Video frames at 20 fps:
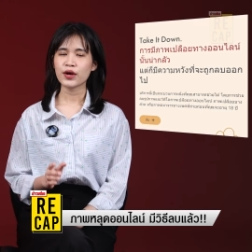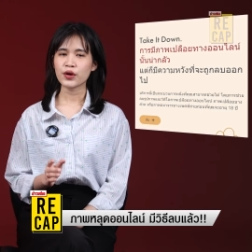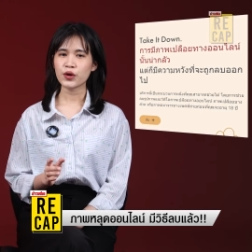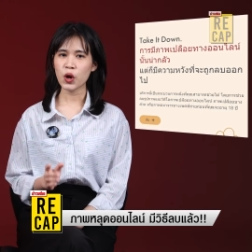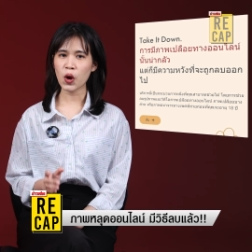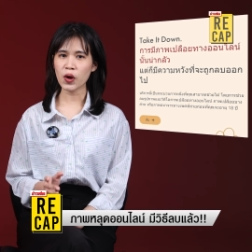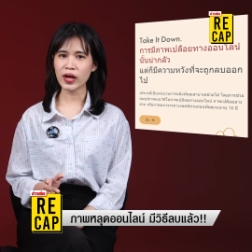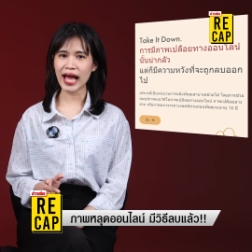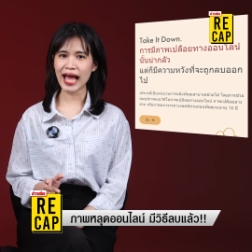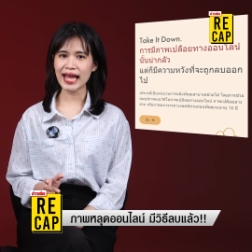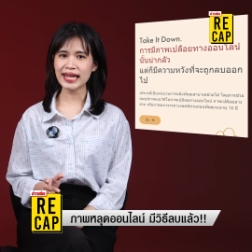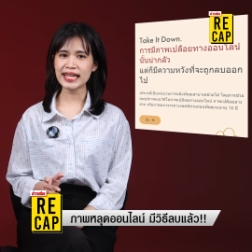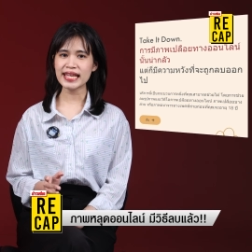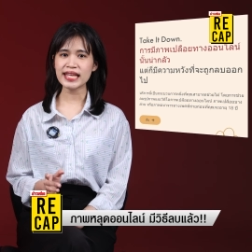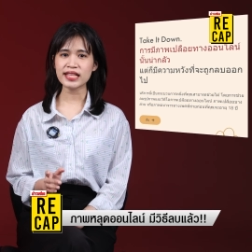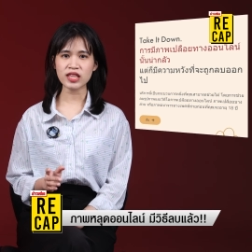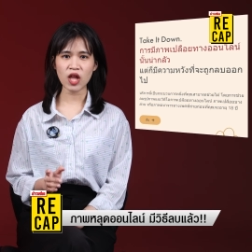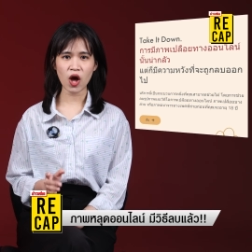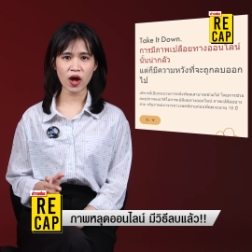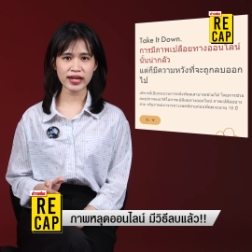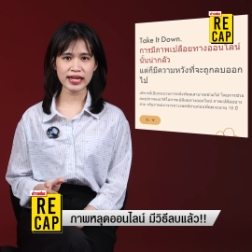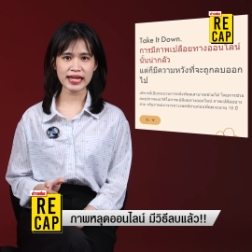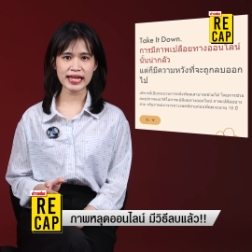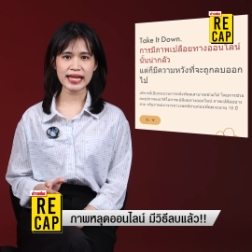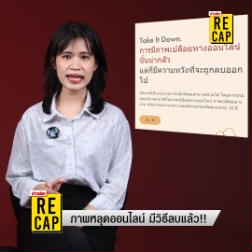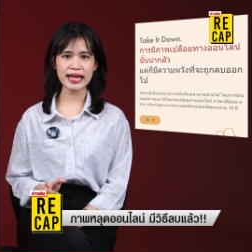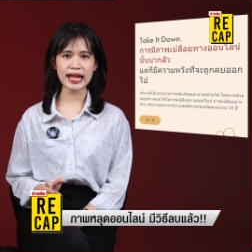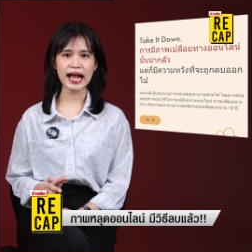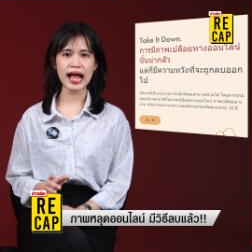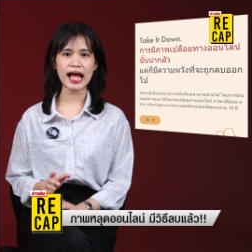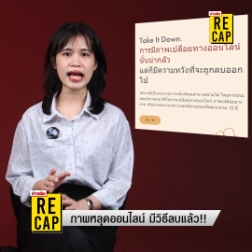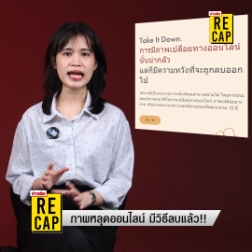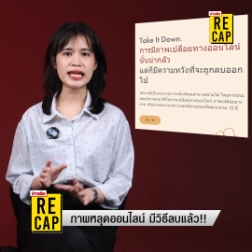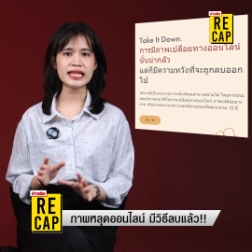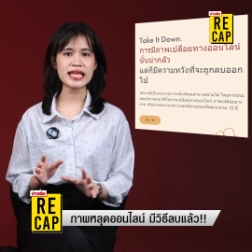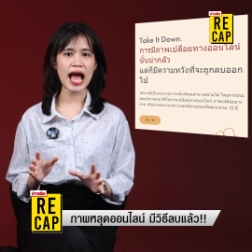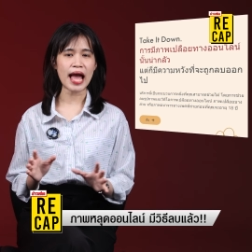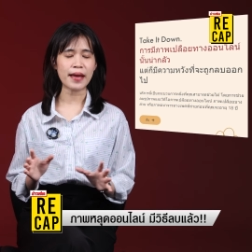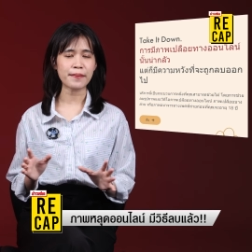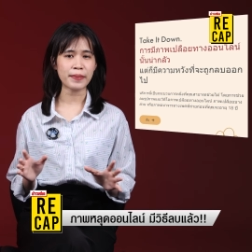โครงการนี้ตอนนี้นะคะข
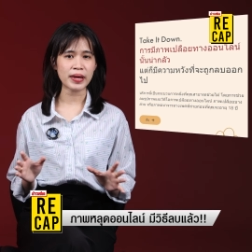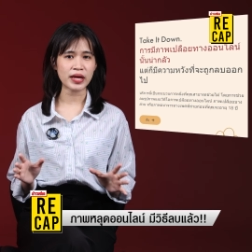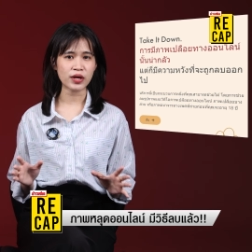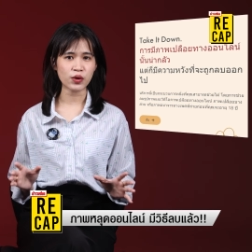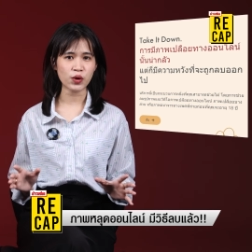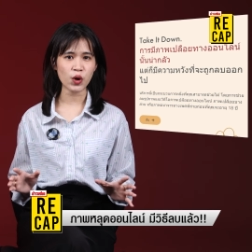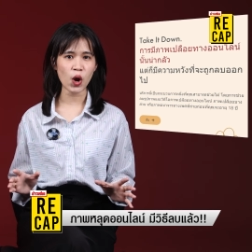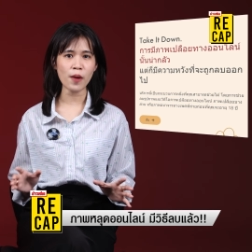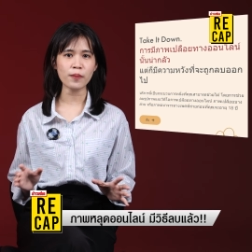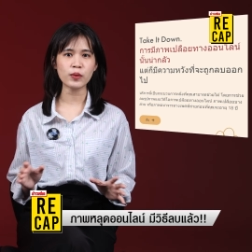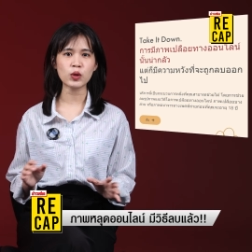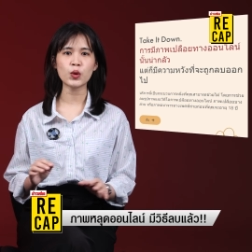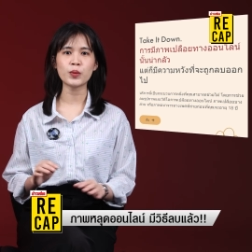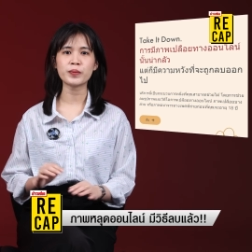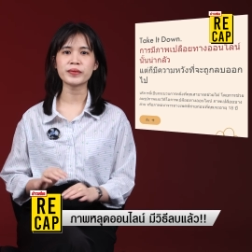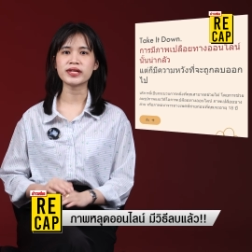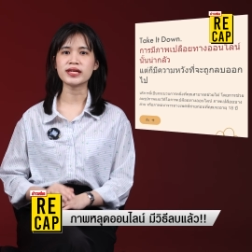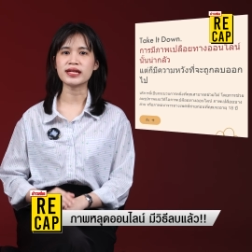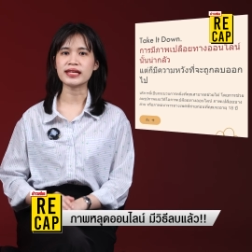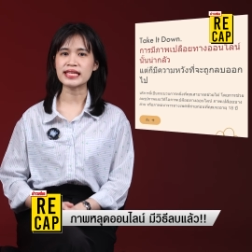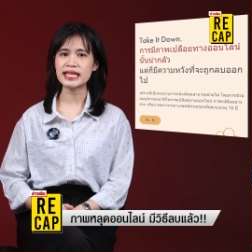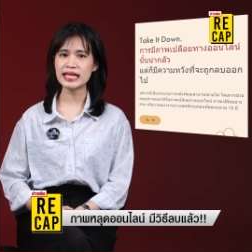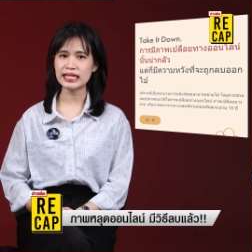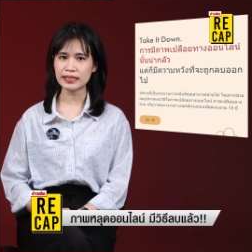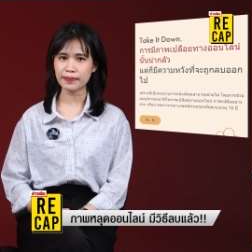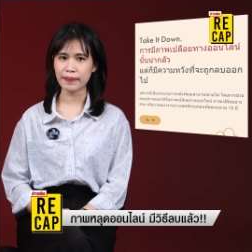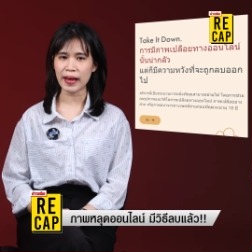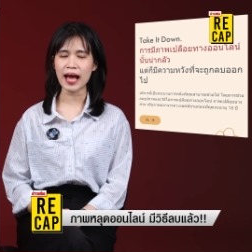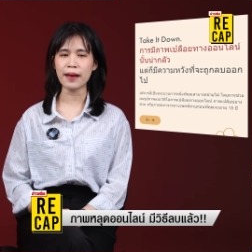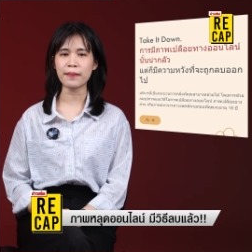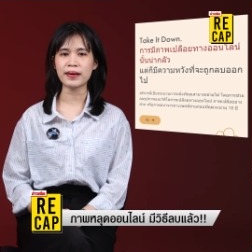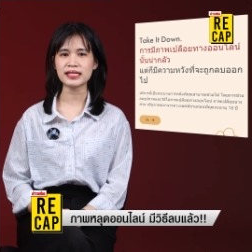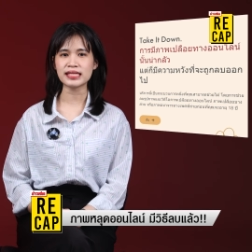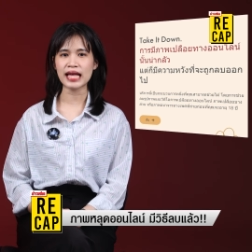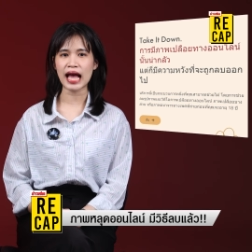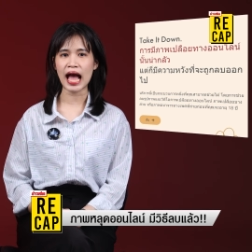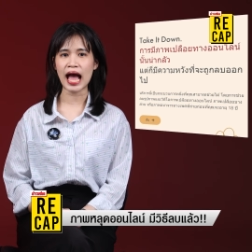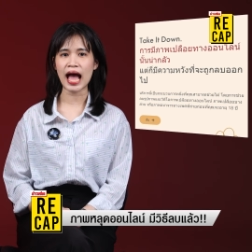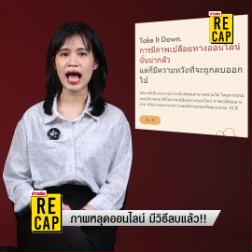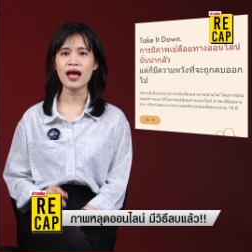ยายไปครอบคลุมถึง 25 ภา
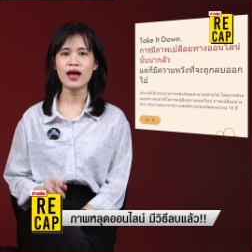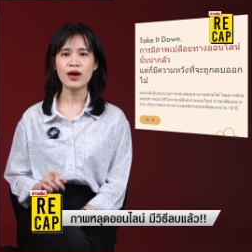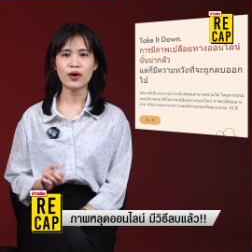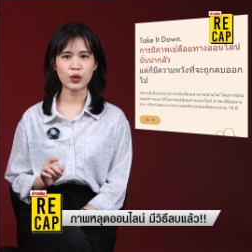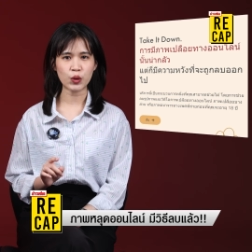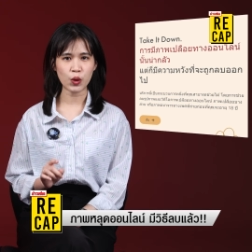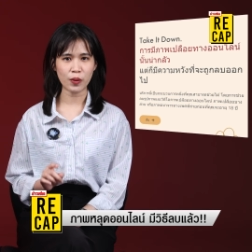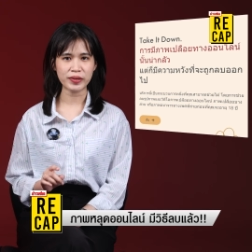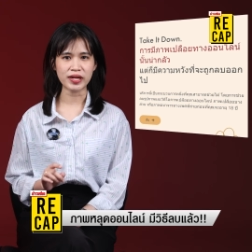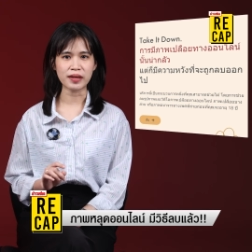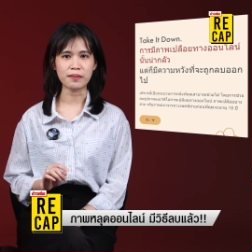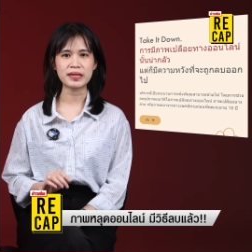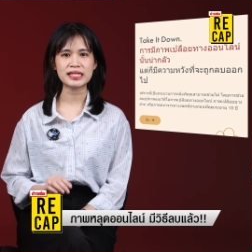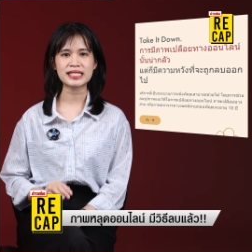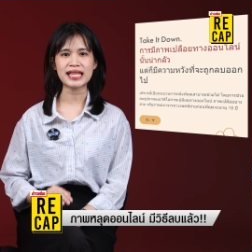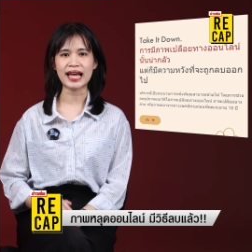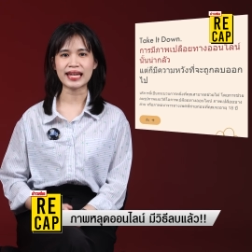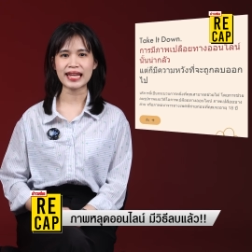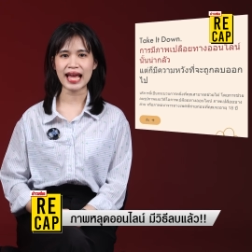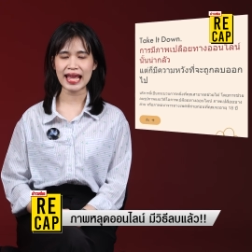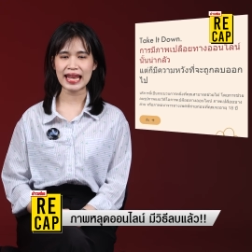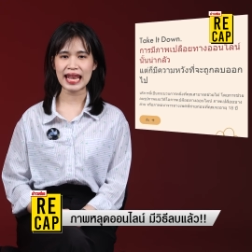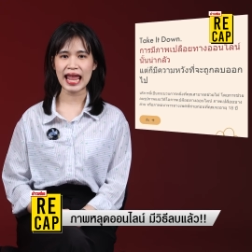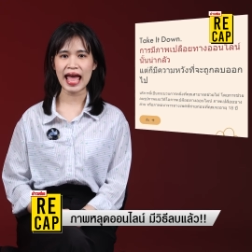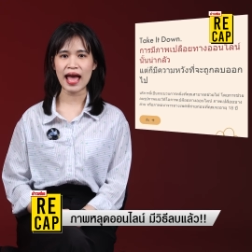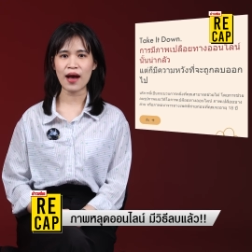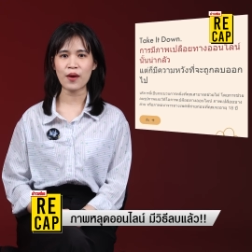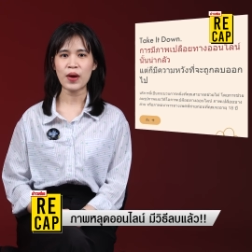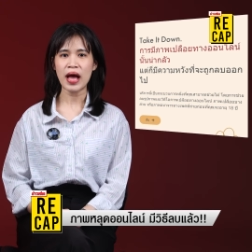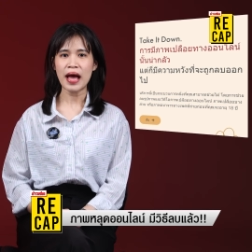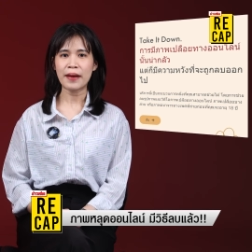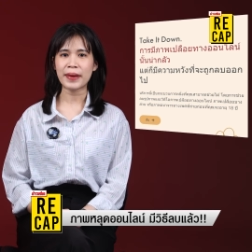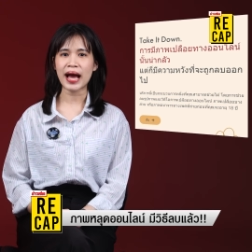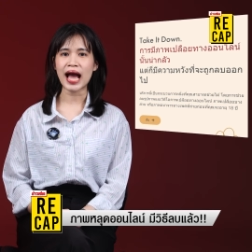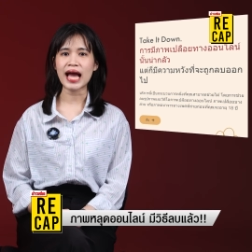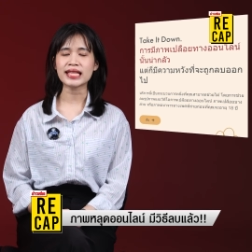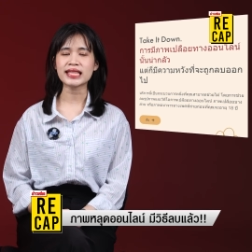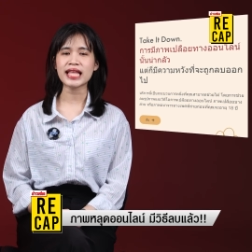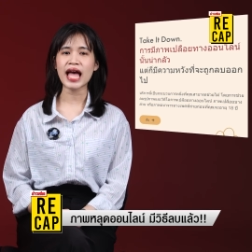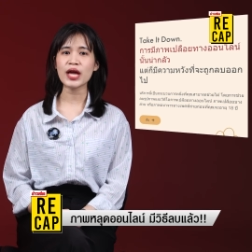ษา รวมถึงภาษาไทยแล้ว
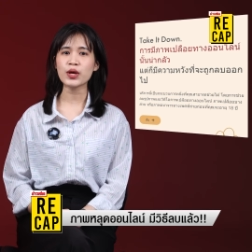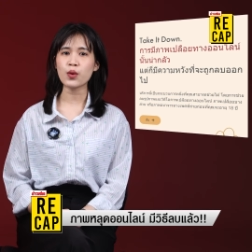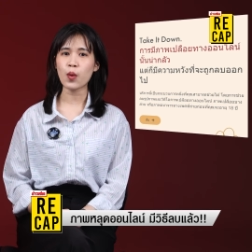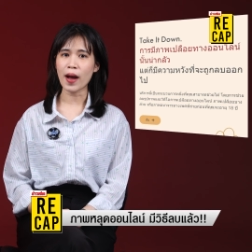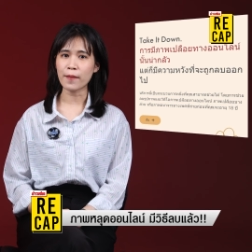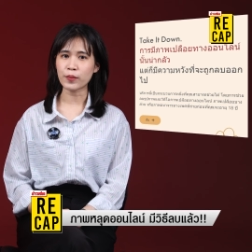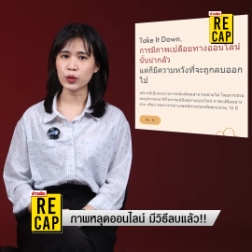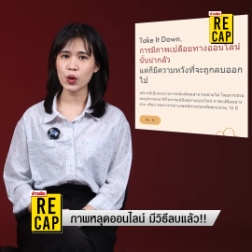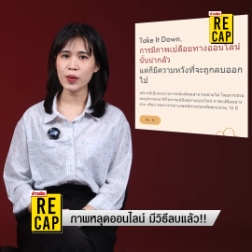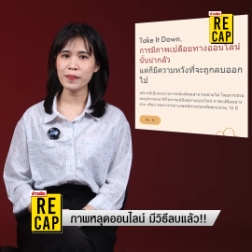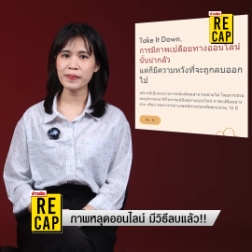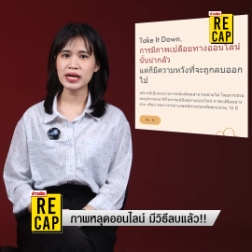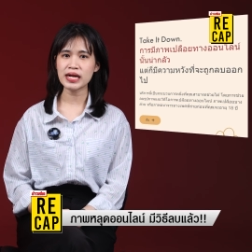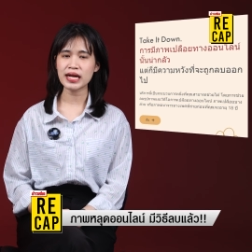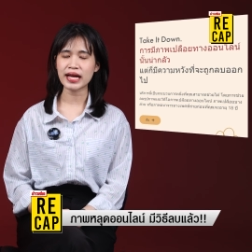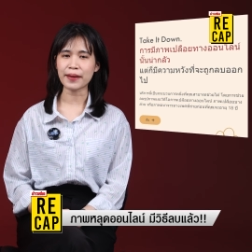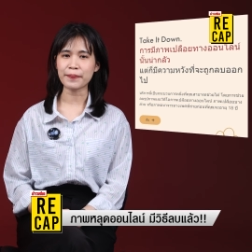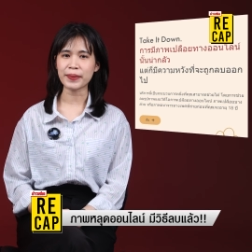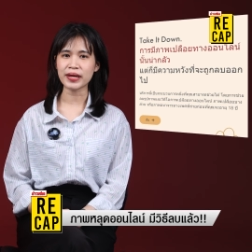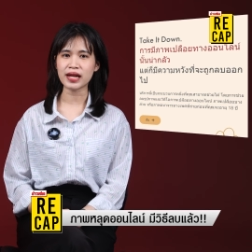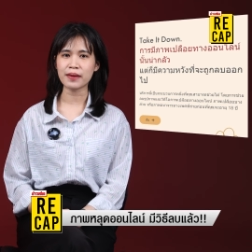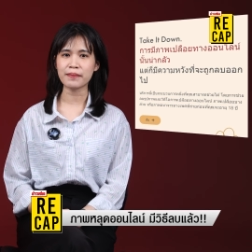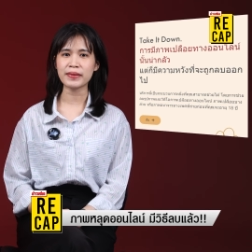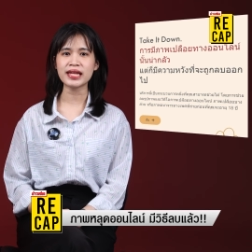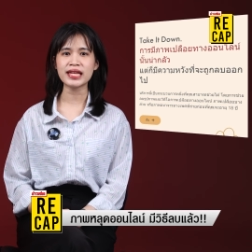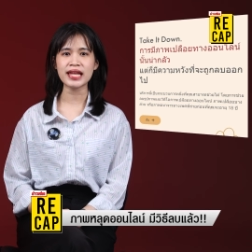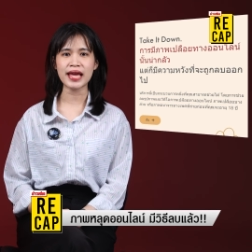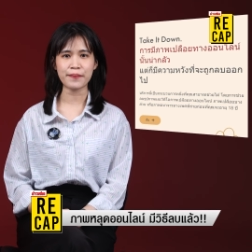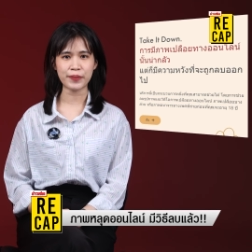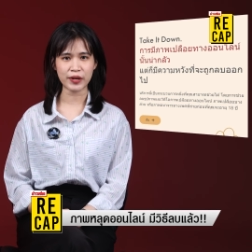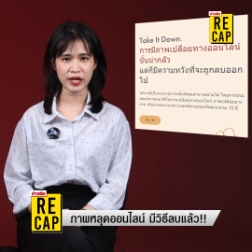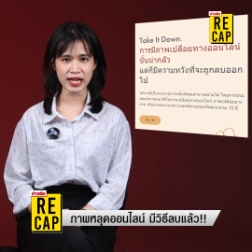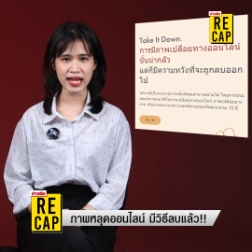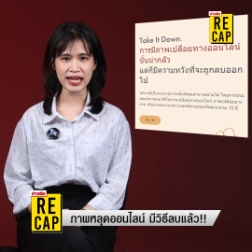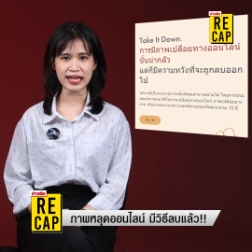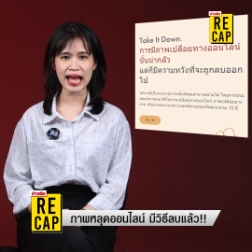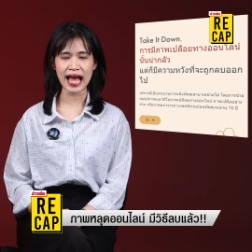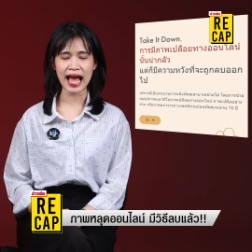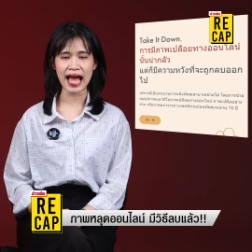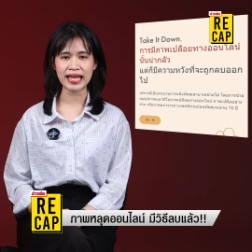ภายใต้ความร่วมมือกับพันธมิตรในประเท
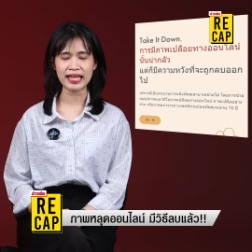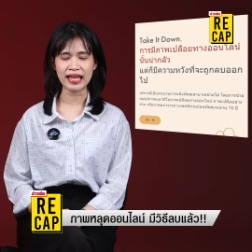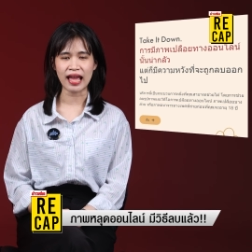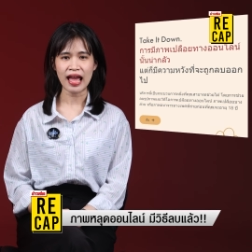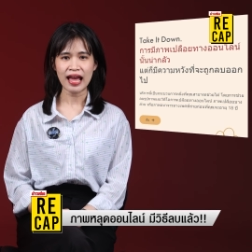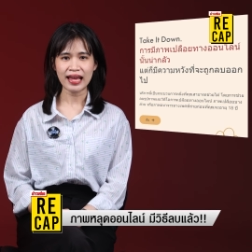ศไทย